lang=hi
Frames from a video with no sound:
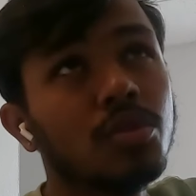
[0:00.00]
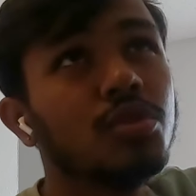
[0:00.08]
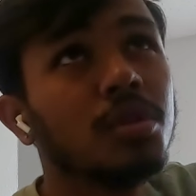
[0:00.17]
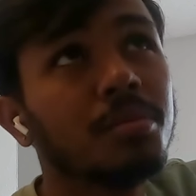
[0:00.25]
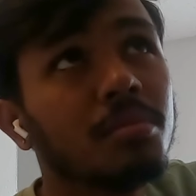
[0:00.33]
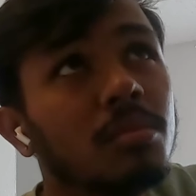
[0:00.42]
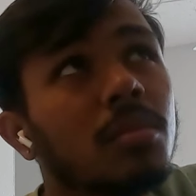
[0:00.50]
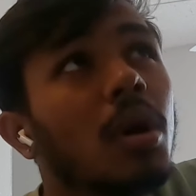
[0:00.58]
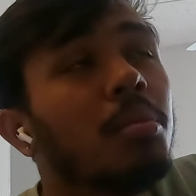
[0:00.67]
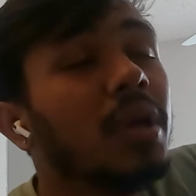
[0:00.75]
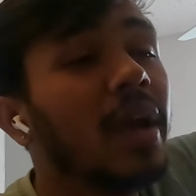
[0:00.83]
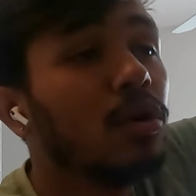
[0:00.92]
जिम
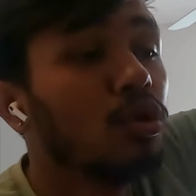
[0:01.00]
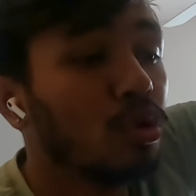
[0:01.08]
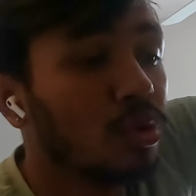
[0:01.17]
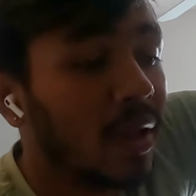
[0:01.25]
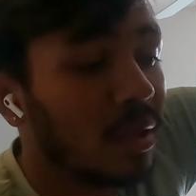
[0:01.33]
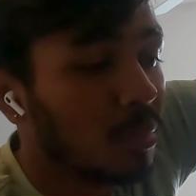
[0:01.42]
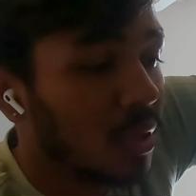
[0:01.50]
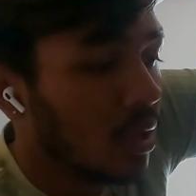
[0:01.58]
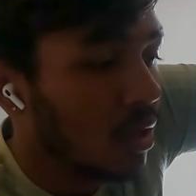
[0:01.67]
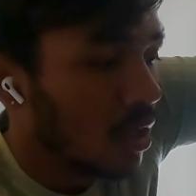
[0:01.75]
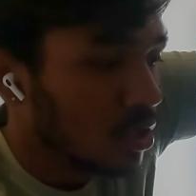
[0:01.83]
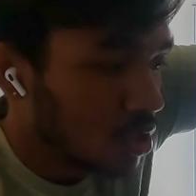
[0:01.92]
अभी आई डोंट नो लाइक मैं
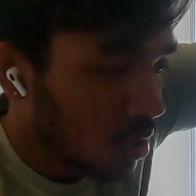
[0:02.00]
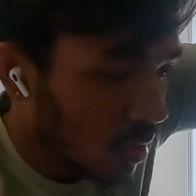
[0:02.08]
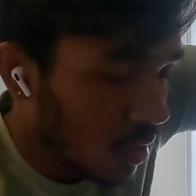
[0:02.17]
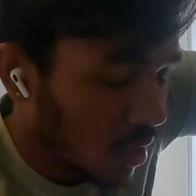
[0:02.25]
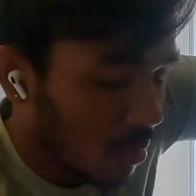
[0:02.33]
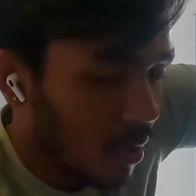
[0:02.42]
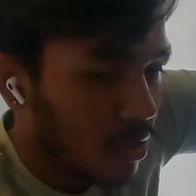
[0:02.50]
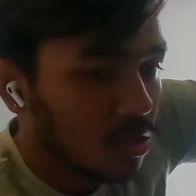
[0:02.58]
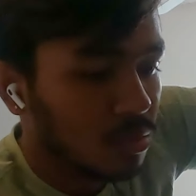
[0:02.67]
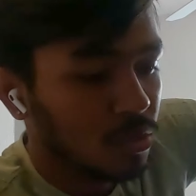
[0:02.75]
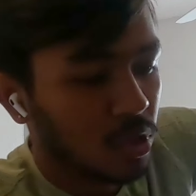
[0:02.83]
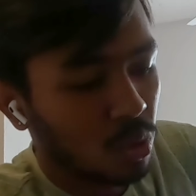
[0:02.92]
लंच करने के बाद
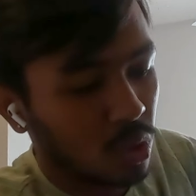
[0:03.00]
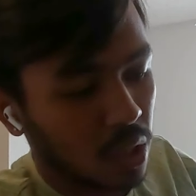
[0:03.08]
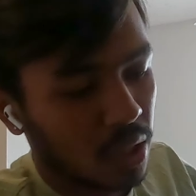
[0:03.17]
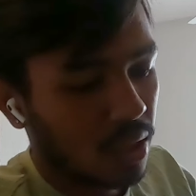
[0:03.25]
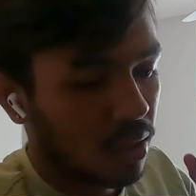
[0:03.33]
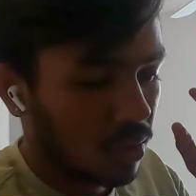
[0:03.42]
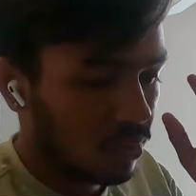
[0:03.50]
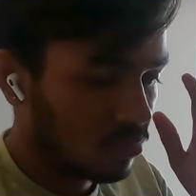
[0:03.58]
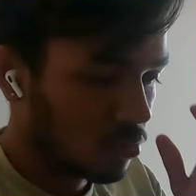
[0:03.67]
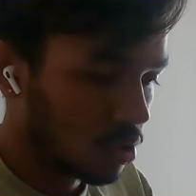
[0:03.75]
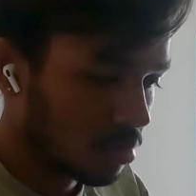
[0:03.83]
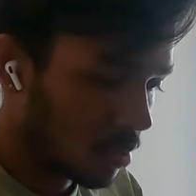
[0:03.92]
जिम जाऊंगा या
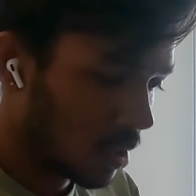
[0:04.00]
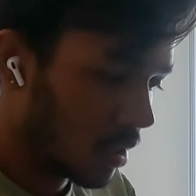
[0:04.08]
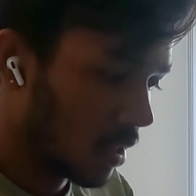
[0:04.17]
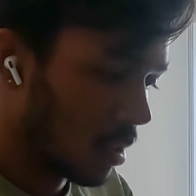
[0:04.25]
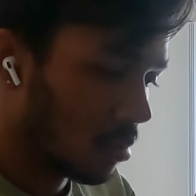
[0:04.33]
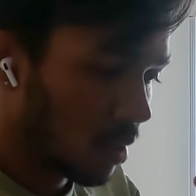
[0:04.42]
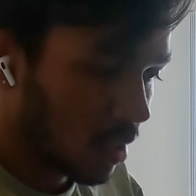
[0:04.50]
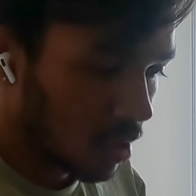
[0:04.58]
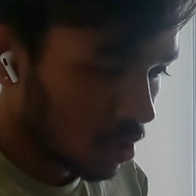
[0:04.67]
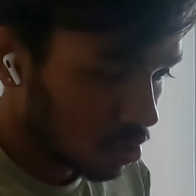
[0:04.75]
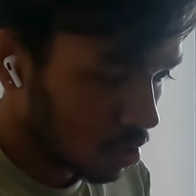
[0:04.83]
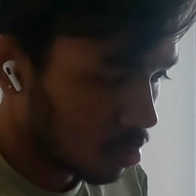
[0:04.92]
जिम करने के बाद
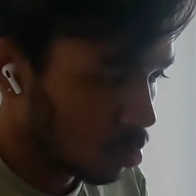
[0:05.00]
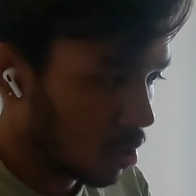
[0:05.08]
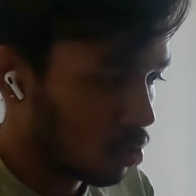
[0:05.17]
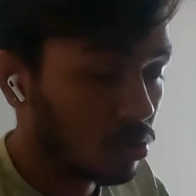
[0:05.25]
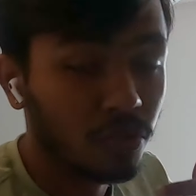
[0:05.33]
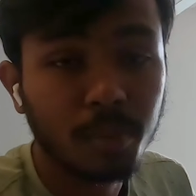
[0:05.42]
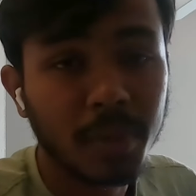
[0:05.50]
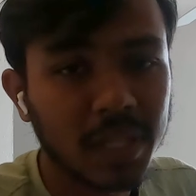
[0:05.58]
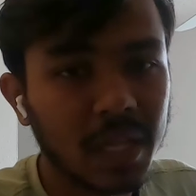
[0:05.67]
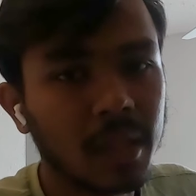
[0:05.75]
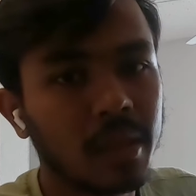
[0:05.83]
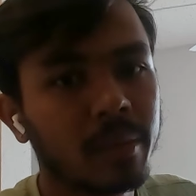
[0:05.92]
लंच करूंगा तो वो
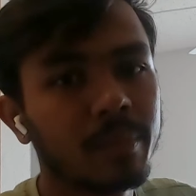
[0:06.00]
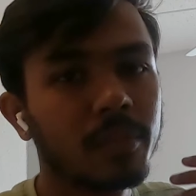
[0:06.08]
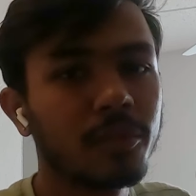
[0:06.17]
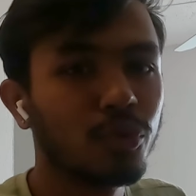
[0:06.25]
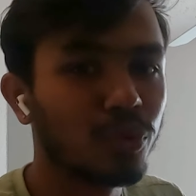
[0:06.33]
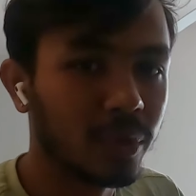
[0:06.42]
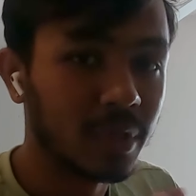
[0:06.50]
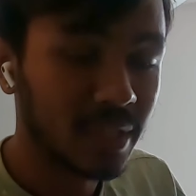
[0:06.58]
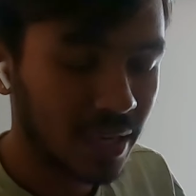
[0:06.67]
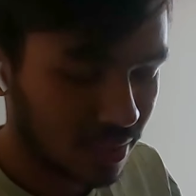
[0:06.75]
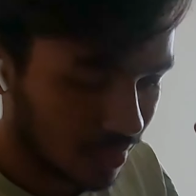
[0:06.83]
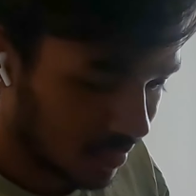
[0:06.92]
पता नहीं है वो
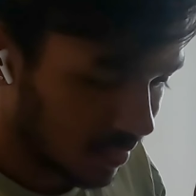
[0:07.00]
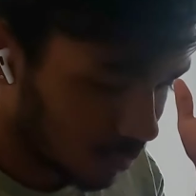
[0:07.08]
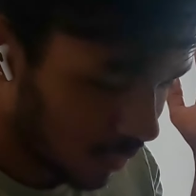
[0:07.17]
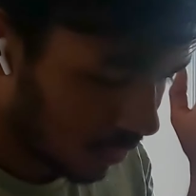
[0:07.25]
डिसाइड करते हैं